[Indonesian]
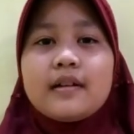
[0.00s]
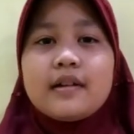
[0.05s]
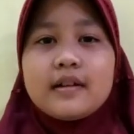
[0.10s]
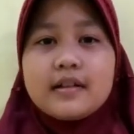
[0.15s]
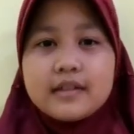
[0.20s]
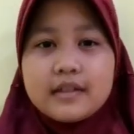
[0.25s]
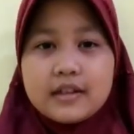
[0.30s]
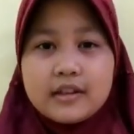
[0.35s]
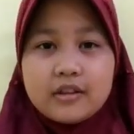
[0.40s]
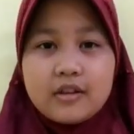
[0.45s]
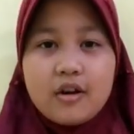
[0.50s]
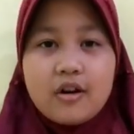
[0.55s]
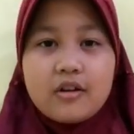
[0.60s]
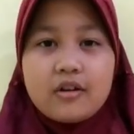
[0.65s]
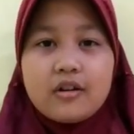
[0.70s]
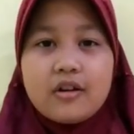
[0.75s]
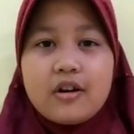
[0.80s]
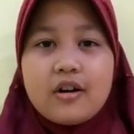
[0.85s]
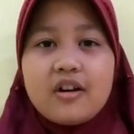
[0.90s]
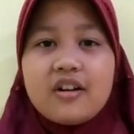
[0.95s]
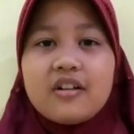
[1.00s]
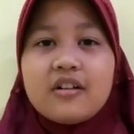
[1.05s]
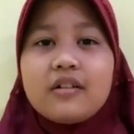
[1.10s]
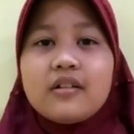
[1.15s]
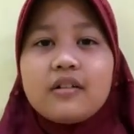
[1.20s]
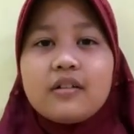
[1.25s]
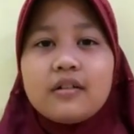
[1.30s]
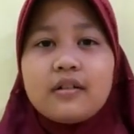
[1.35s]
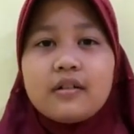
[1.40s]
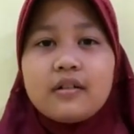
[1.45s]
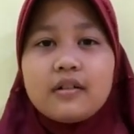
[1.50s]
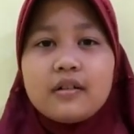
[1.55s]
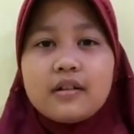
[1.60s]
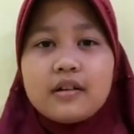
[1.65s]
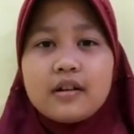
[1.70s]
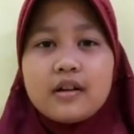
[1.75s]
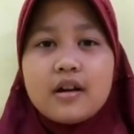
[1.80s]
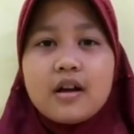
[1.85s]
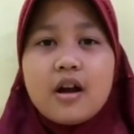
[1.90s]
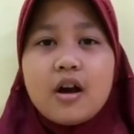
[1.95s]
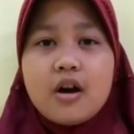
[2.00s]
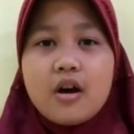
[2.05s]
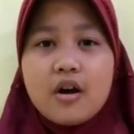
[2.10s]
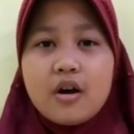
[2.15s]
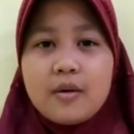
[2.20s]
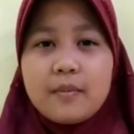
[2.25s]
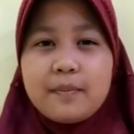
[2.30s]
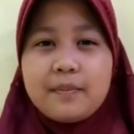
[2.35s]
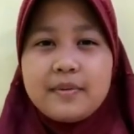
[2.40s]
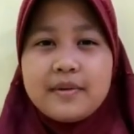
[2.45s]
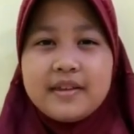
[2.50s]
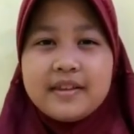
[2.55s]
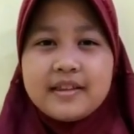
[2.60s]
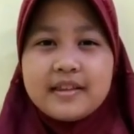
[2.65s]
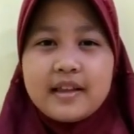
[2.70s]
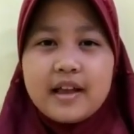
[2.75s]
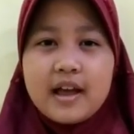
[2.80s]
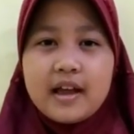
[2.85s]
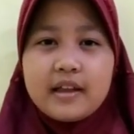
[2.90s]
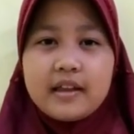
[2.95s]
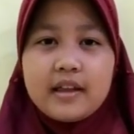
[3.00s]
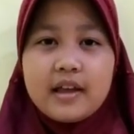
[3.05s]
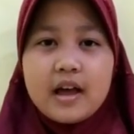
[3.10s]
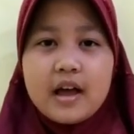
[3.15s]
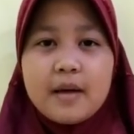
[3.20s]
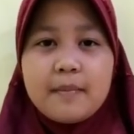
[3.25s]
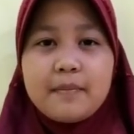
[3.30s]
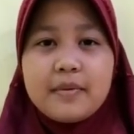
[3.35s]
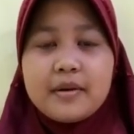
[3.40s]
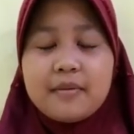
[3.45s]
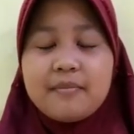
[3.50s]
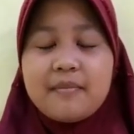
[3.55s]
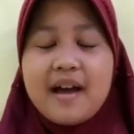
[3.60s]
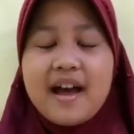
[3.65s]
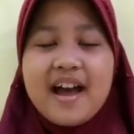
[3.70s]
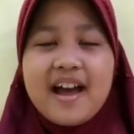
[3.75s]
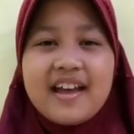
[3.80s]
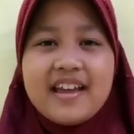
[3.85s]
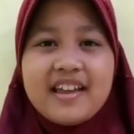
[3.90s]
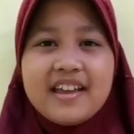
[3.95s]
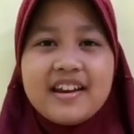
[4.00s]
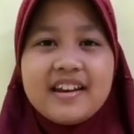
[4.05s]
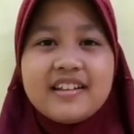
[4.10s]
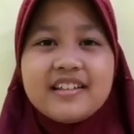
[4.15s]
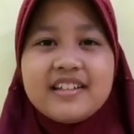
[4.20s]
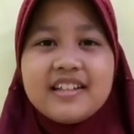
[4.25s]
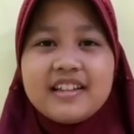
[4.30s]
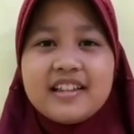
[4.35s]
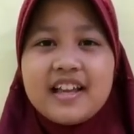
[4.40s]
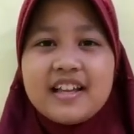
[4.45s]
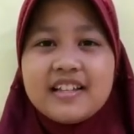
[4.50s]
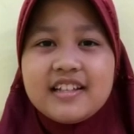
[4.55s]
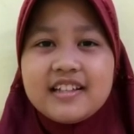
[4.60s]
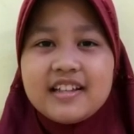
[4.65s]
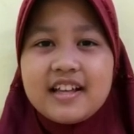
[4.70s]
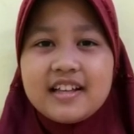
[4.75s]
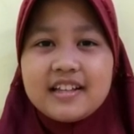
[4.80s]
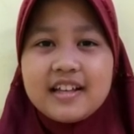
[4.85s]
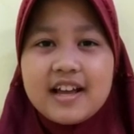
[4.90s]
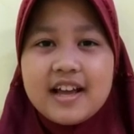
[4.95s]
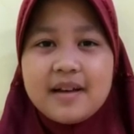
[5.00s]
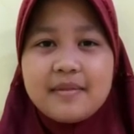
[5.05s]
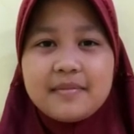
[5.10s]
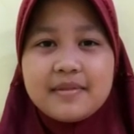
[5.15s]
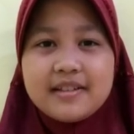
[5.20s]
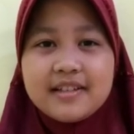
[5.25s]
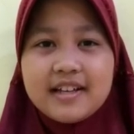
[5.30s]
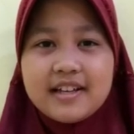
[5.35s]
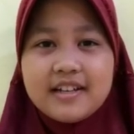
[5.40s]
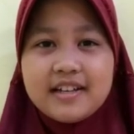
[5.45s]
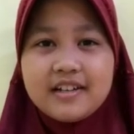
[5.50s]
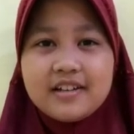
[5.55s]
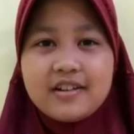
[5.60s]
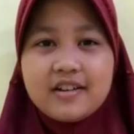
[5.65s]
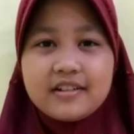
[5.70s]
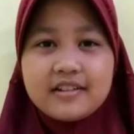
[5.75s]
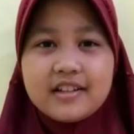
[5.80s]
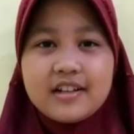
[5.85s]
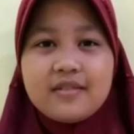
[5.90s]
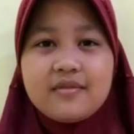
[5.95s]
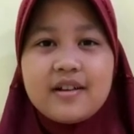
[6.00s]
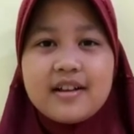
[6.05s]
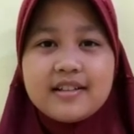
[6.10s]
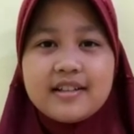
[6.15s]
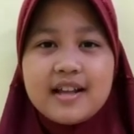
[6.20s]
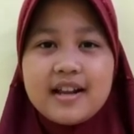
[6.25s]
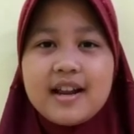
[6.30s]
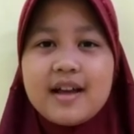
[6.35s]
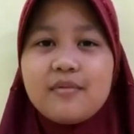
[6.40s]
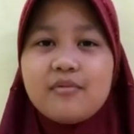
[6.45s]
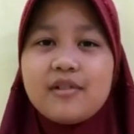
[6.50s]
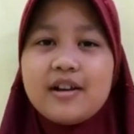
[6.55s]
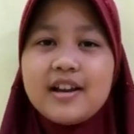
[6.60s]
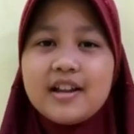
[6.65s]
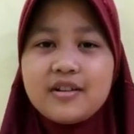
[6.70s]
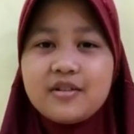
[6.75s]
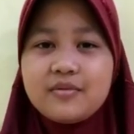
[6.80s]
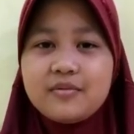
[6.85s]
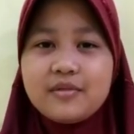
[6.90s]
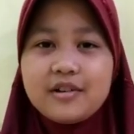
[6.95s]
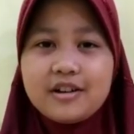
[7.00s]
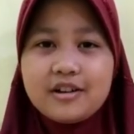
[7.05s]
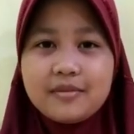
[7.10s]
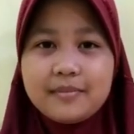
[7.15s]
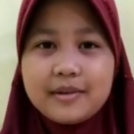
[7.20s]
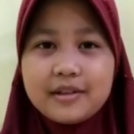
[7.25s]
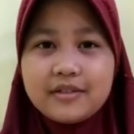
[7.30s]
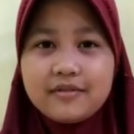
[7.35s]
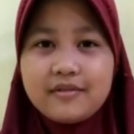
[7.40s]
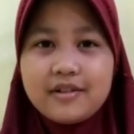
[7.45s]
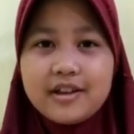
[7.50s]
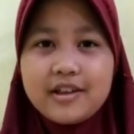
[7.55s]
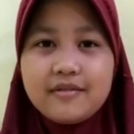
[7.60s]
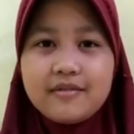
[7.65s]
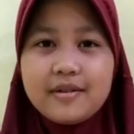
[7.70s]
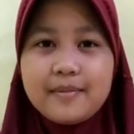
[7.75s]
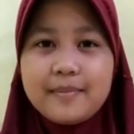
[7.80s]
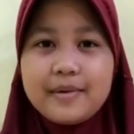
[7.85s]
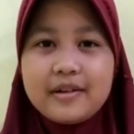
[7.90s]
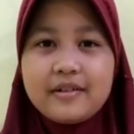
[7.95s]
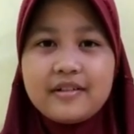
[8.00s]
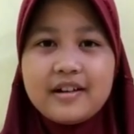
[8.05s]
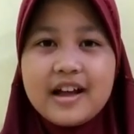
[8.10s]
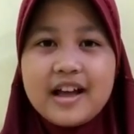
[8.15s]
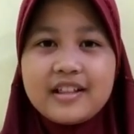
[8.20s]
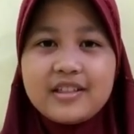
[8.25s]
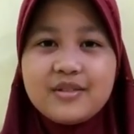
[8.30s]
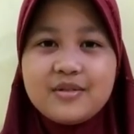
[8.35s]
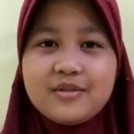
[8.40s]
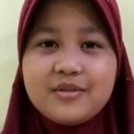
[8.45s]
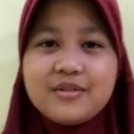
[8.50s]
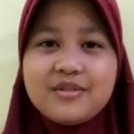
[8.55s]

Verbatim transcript: Sentono Hobi Hobi saya bermain Cita-cita saya menjadi dokter Wassalamualaikum warahmatullahi wabarakatuh